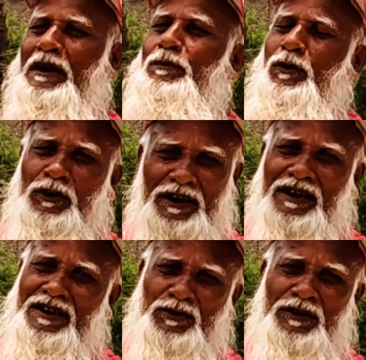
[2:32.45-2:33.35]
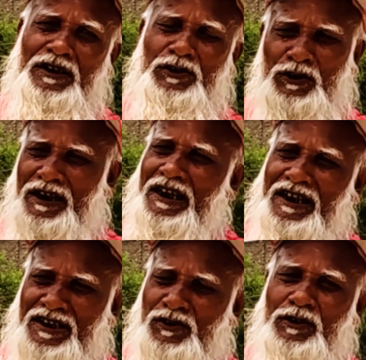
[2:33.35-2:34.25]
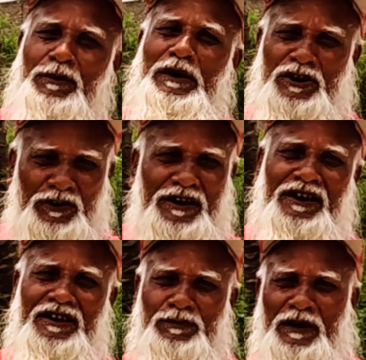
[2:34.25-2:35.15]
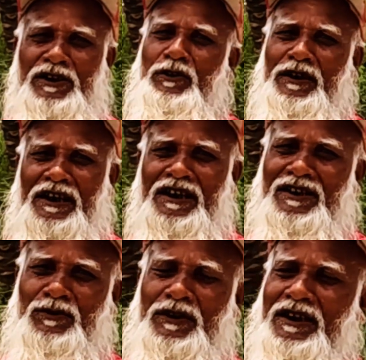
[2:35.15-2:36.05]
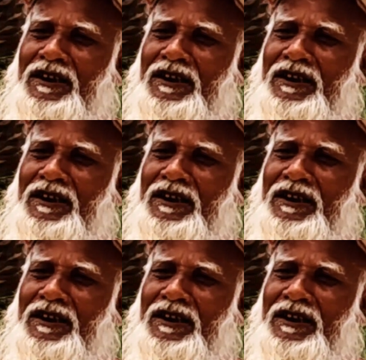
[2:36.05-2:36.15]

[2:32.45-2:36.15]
মাইল ফ্লগের কাজ করি সরকারি কাজ করি বেসরকারি বেসরকারি কাজ করি